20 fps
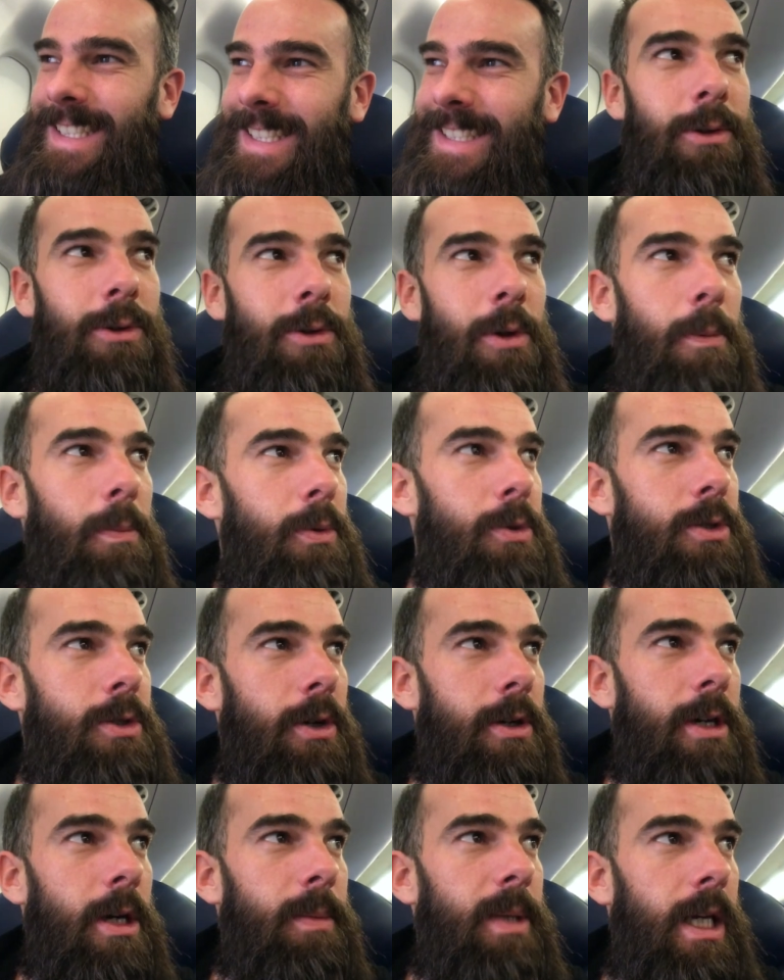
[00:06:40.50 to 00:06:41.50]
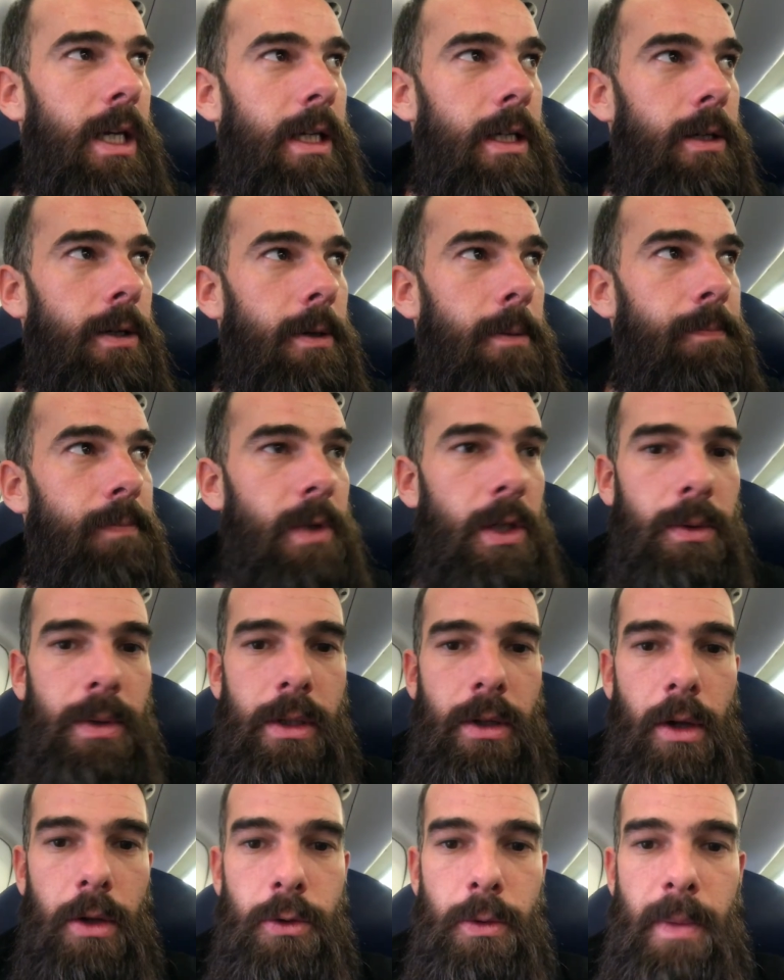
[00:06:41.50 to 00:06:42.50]
D'autant plus que comme il est
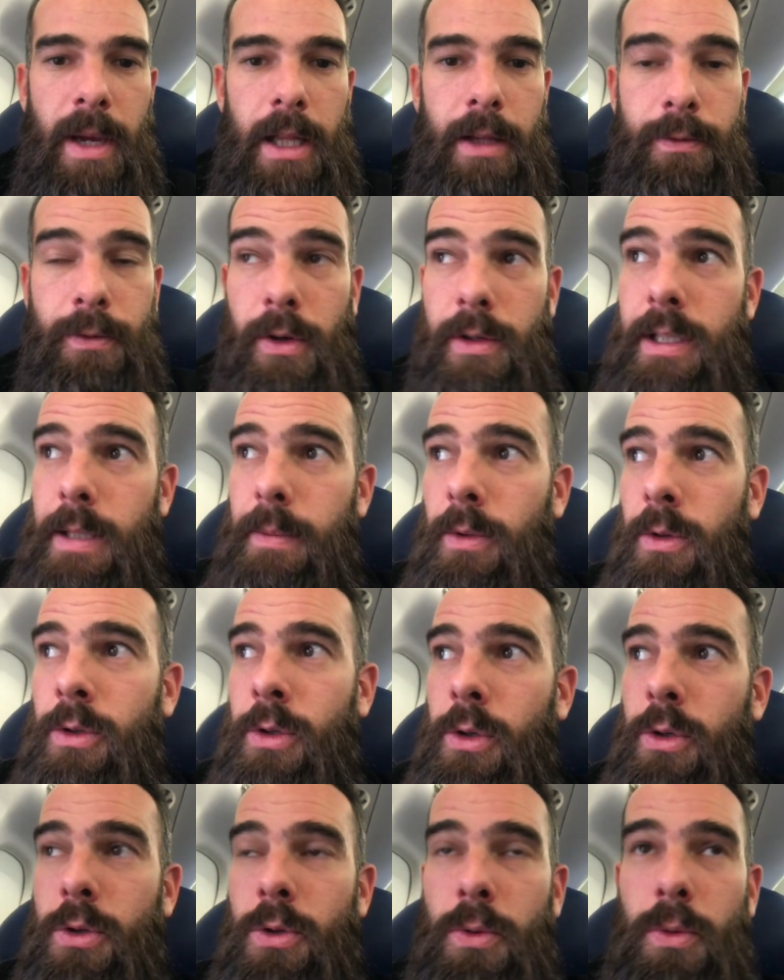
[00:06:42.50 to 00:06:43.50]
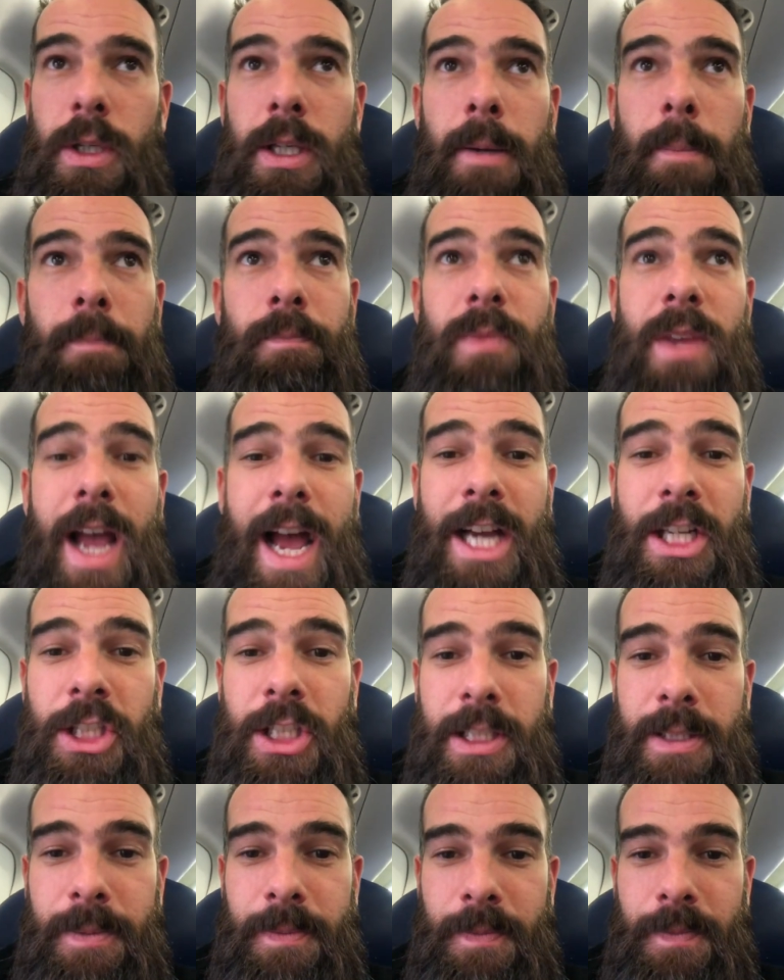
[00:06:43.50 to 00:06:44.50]
8h euh, du mat, forcément je suis à
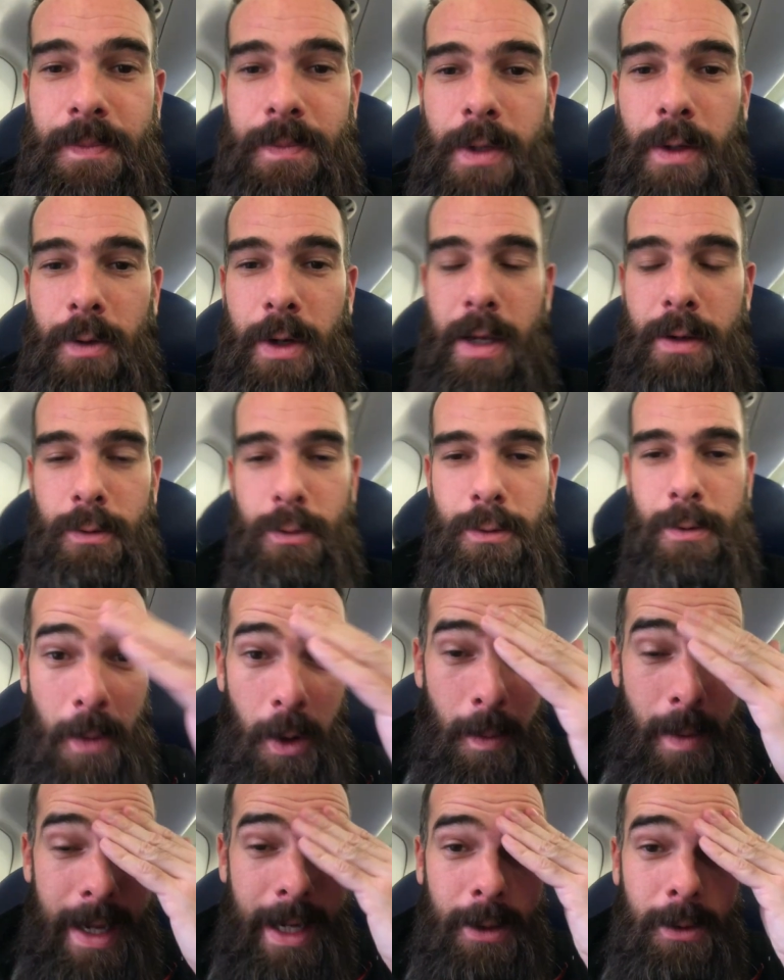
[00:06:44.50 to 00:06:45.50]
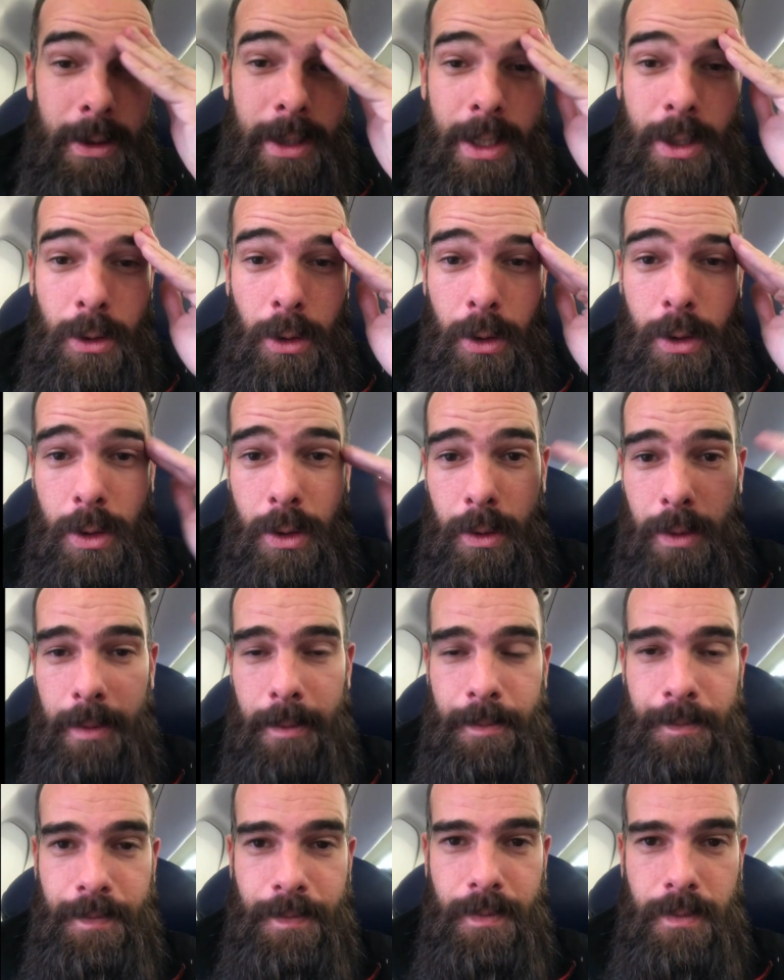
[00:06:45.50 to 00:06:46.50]
jeun. Voyez-vous Bon bah écoutez sur ce,
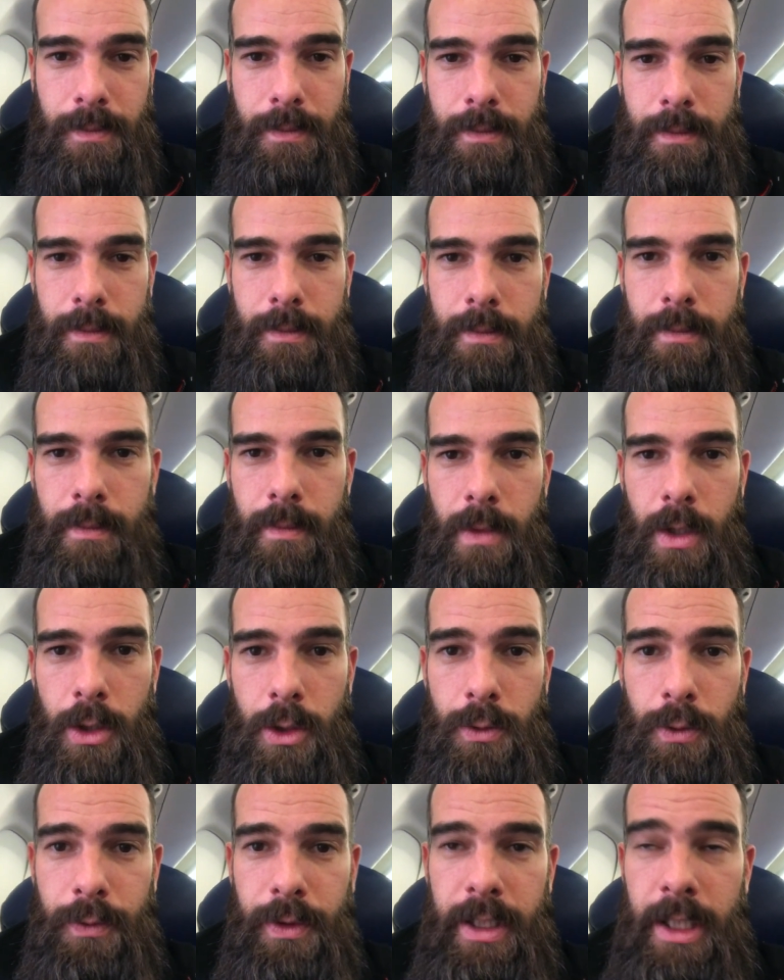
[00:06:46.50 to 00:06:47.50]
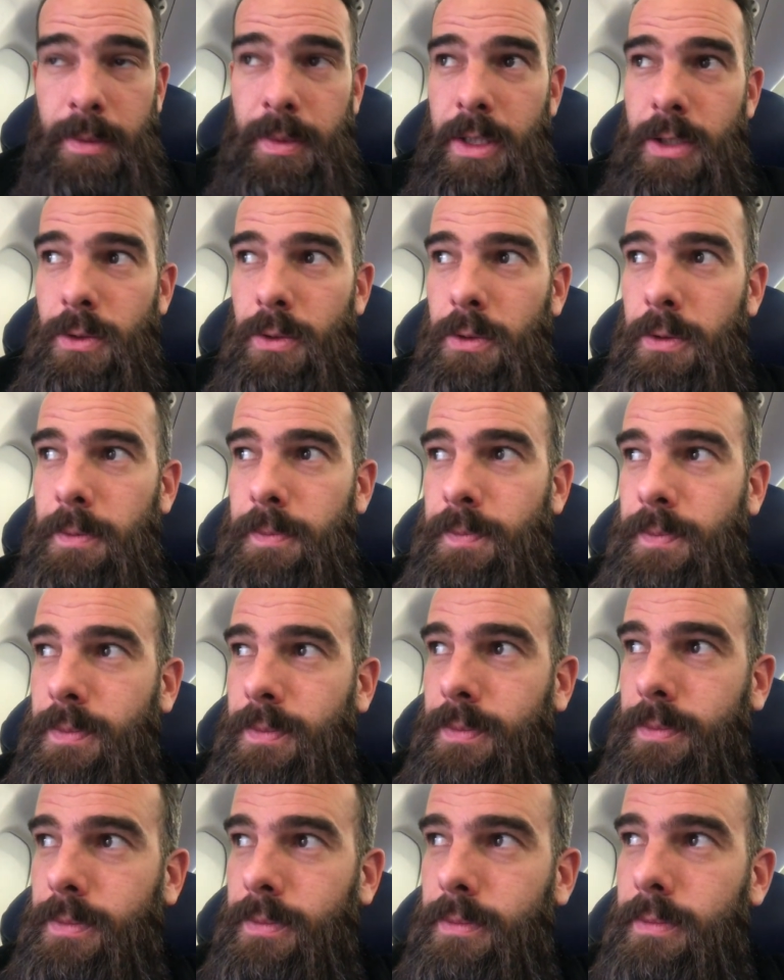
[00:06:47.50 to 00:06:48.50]
je vous fais des bisous.
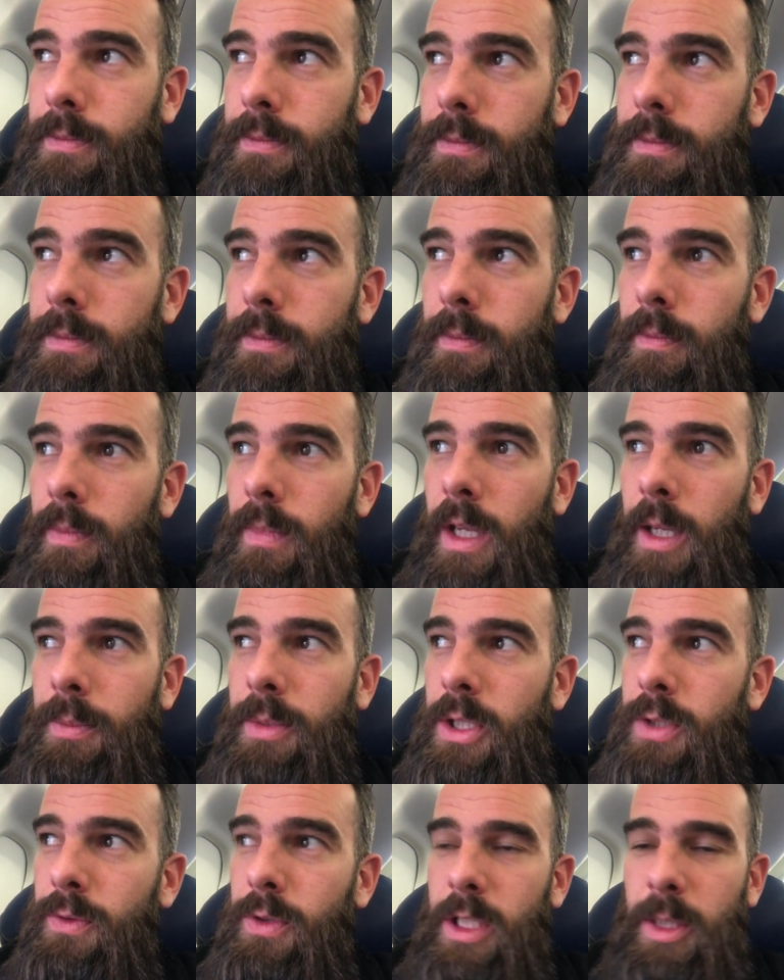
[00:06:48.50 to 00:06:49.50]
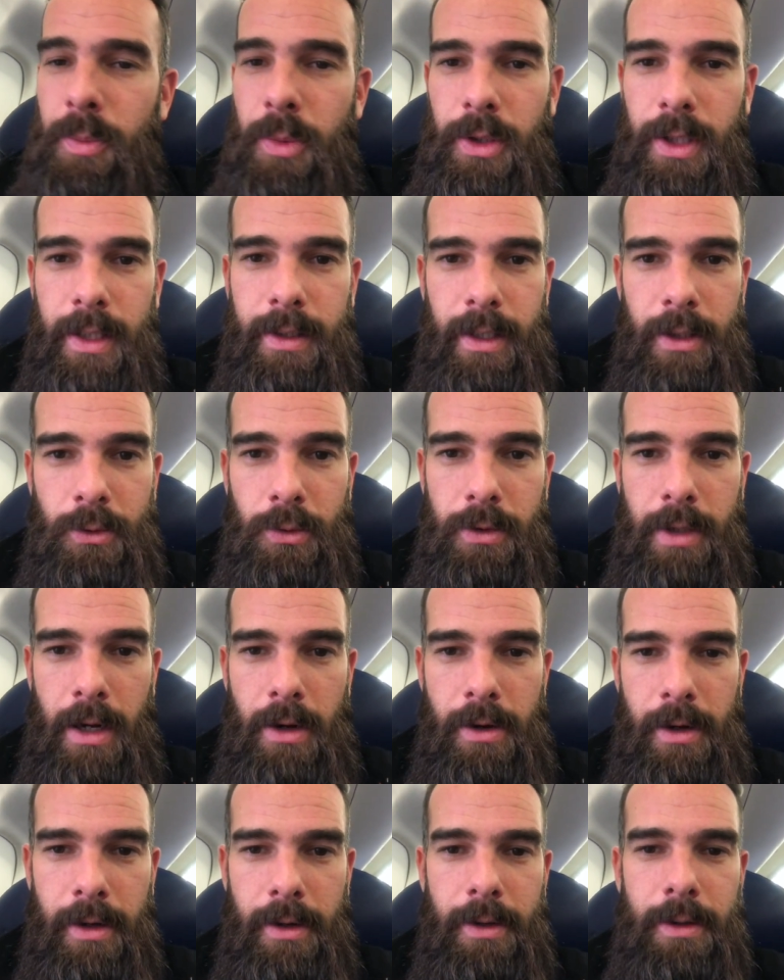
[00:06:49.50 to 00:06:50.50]
Et puis je vous dis peut-être à tout à
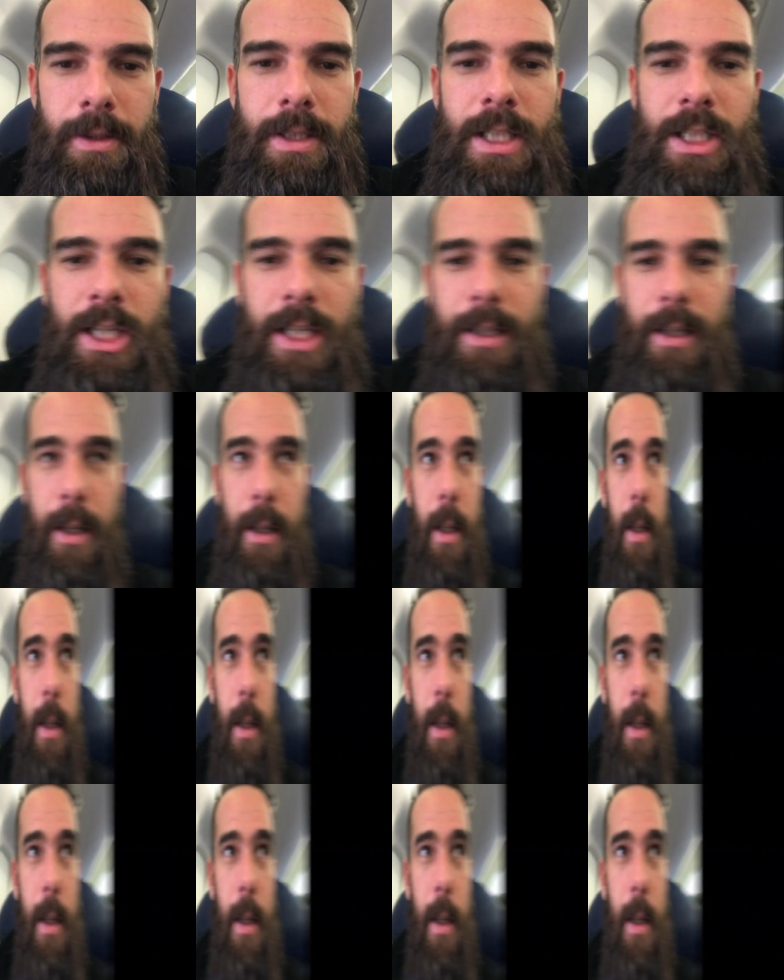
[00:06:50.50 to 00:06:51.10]
l'heure euh, si j'atterris.